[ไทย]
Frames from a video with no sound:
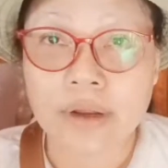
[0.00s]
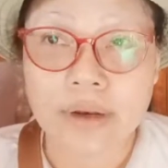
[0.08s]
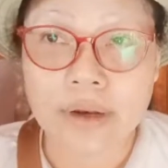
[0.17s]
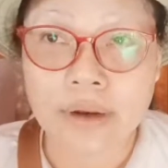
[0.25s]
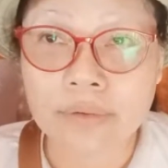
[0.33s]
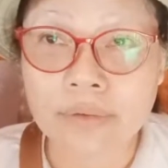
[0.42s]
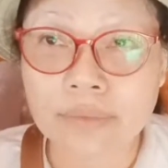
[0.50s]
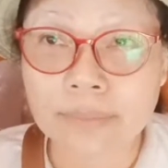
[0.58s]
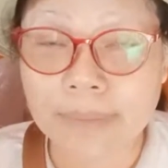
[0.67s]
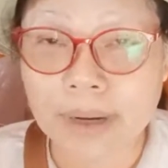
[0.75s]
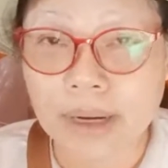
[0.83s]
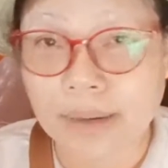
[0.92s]
แล้ว
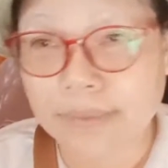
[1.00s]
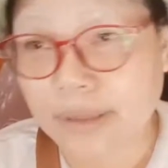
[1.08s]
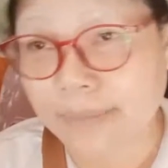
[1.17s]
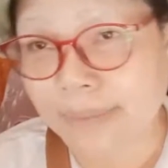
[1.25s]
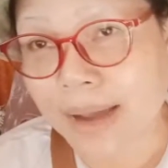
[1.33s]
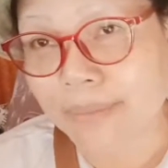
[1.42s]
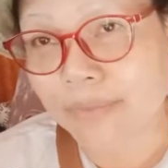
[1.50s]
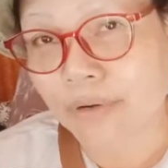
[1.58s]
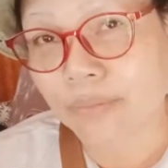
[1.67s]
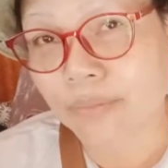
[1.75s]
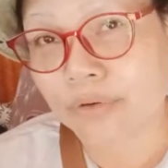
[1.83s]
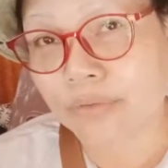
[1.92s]
สภาพของ
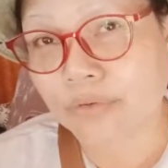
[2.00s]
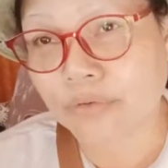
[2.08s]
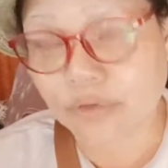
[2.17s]
บนคนบ